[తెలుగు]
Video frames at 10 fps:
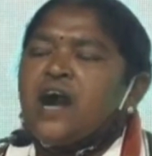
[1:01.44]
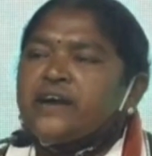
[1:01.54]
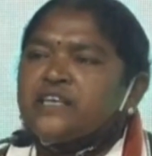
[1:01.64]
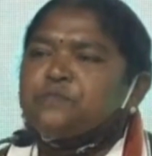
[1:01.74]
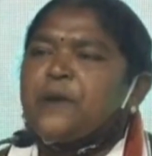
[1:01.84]

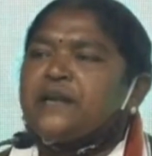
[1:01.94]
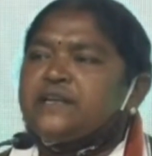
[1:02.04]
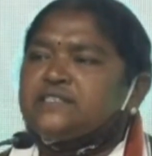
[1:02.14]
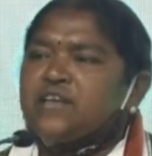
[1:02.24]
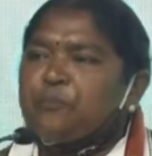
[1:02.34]
కాంగ్రెస్
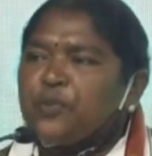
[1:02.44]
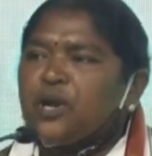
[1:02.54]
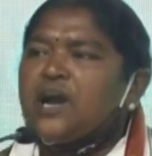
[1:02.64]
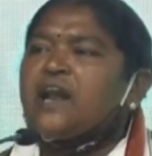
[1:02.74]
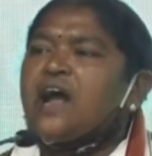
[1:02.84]
పార్టీ
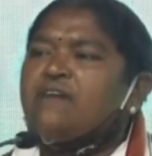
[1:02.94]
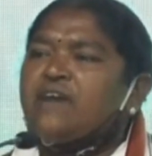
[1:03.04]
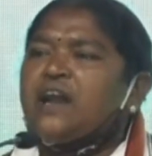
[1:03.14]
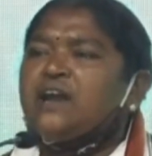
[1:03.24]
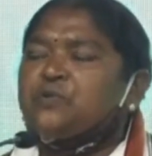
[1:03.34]
సభ్యులుగా
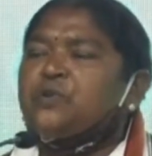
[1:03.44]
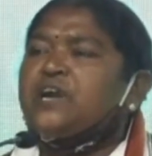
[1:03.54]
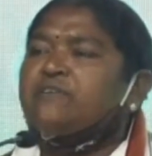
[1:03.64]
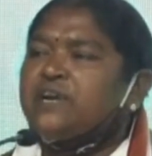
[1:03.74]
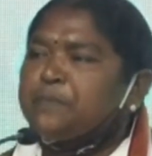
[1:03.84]

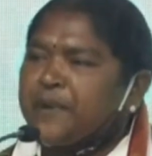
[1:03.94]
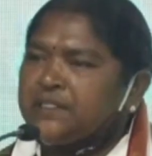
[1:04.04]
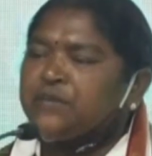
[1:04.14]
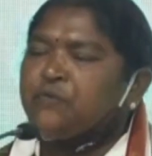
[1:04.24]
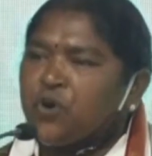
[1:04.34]
రావాలనుకునేటువంటి
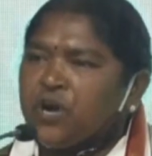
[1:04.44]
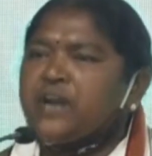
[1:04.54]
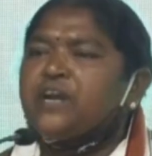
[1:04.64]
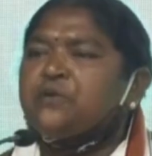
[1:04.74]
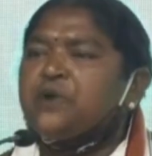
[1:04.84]
ప్రతి
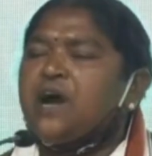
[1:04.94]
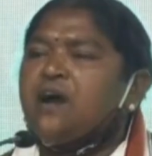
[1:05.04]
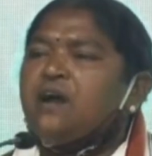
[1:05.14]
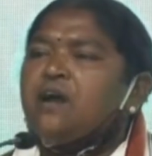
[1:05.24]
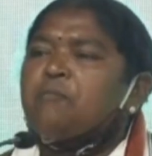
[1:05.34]
ఒక్కరిని కూడా
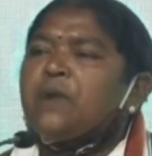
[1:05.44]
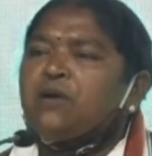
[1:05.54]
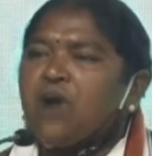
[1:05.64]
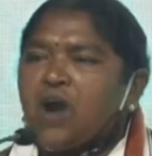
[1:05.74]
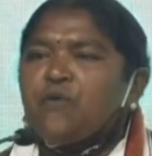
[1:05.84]

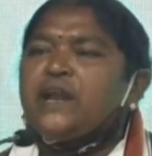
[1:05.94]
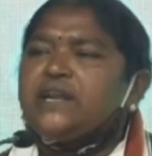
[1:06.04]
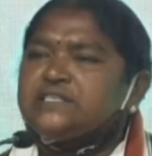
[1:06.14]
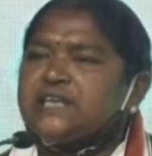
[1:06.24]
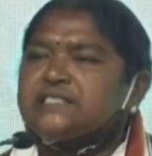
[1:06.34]
మనం
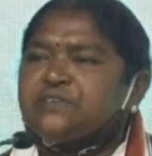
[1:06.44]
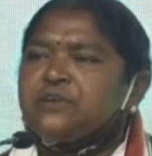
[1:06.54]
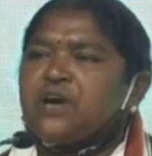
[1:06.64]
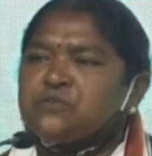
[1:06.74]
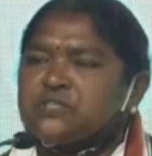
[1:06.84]

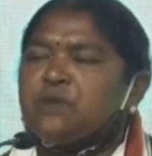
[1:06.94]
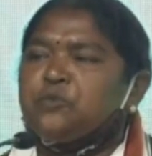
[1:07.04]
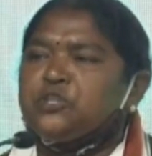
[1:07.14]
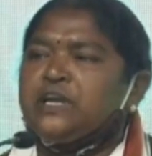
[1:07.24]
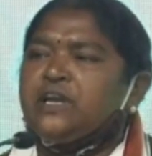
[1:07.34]
ఆహ్వానించాల్సిన
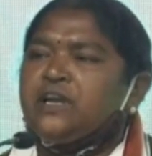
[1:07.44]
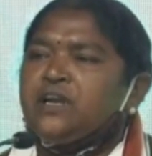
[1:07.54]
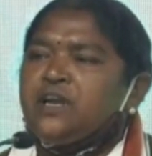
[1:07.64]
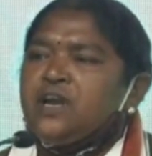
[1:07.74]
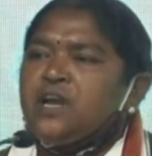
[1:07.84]
అవసరం ఉంది
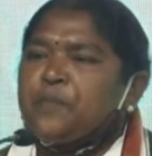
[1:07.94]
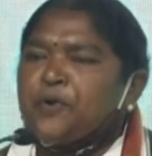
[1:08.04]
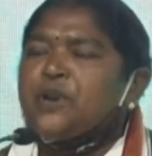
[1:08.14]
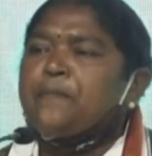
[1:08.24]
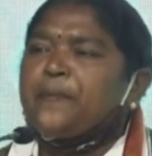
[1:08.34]

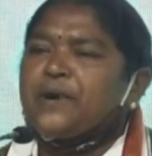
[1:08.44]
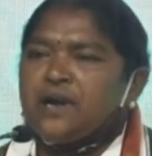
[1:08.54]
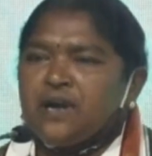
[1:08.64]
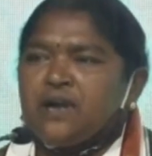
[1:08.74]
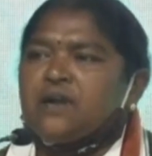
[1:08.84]
ఇప్పుడున్న
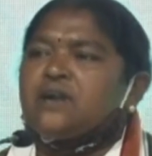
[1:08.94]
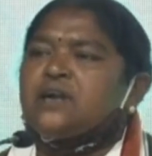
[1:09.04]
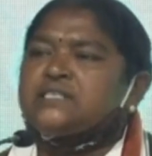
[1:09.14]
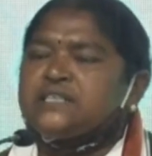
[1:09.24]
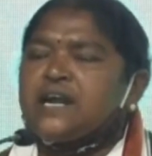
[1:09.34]

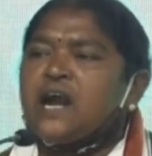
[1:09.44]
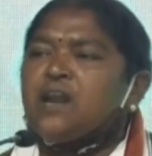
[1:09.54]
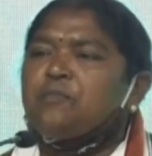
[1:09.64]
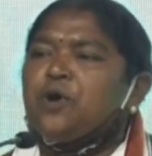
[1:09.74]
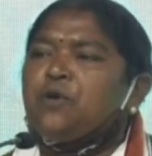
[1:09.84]

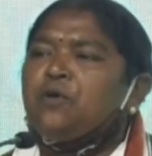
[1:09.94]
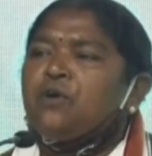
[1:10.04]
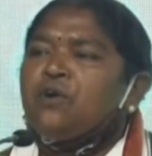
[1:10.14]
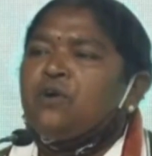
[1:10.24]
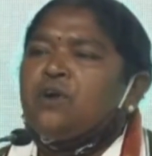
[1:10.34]
కష్టకాలంలో
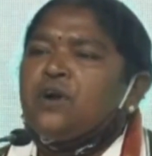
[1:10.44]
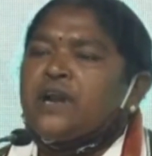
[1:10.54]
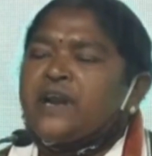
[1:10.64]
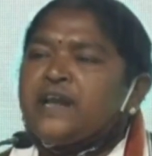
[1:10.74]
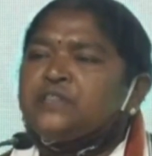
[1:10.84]

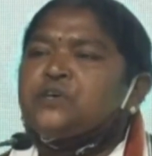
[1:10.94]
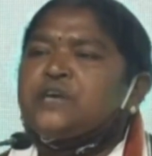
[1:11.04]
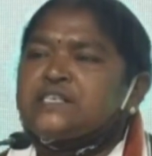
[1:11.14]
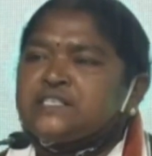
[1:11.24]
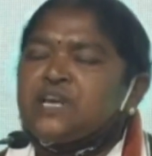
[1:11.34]
రైతు
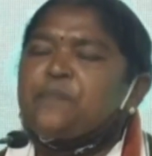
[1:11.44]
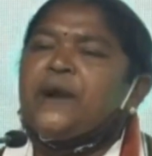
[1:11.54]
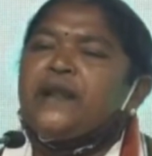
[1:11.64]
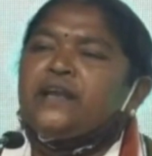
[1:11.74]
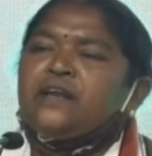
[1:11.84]

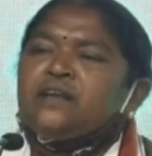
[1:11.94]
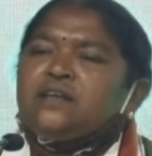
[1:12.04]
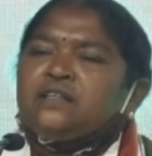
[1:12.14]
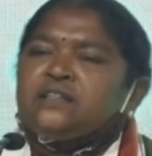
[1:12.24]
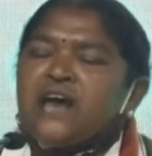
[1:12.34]
కష్టపడి
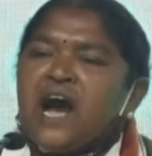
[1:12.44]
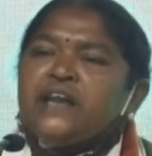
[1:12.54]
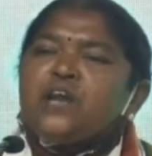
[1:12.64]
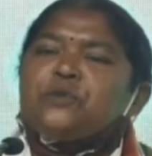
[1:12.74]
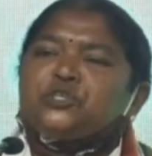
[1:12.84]

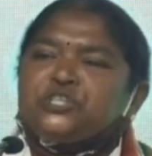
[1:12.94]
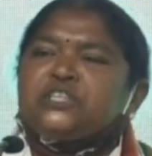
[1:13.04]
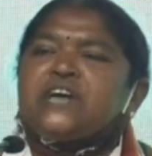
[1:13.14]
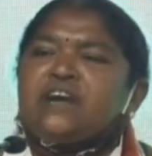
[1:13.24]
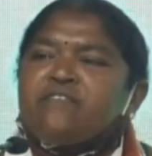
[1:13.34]
ధాన్యం
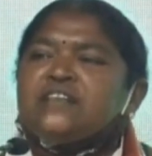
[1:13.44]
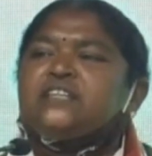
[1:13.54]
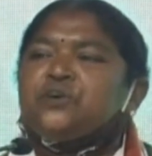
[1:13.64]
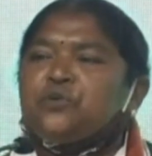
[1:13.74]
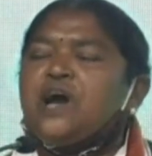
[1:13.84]
వచ్చిన
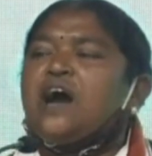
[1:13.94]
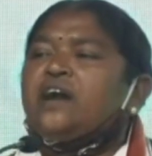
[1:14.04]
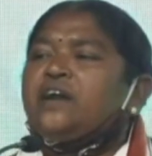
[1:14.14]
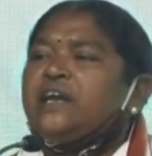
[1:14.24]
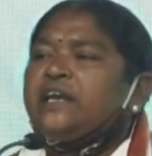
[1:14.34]
తర్వాత కూడా
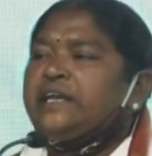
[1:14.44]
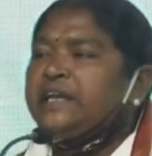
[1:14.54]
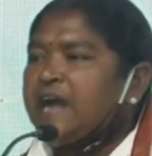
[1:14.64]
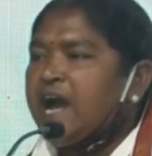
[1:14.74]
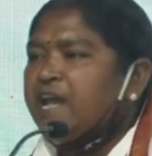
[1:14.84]

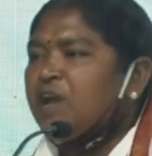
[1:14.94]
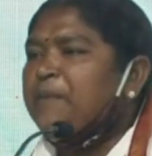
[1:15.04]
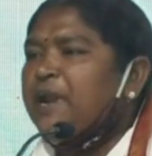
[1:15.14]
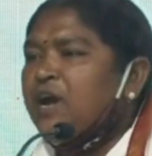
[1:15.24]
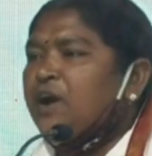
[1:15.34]
ఇంకా
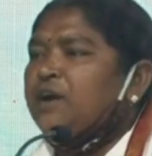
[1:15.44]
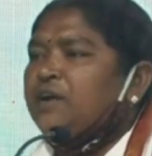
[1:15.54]
ఏమన్నా